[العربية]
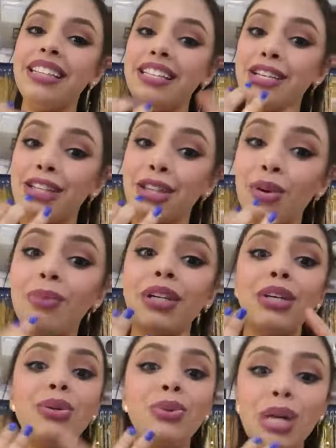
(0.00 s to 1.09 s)
اللي تقداو المره
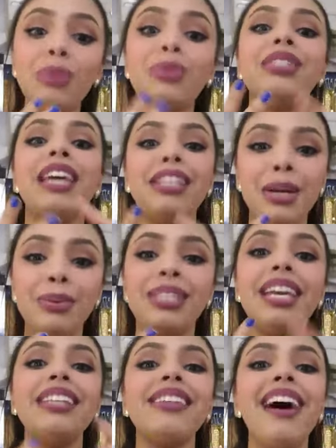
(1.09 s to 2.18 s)
الاولى والثانيه
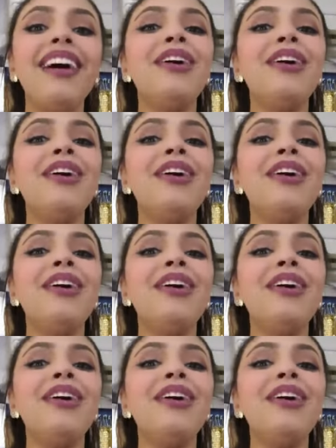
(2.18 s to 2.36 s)
والثالثه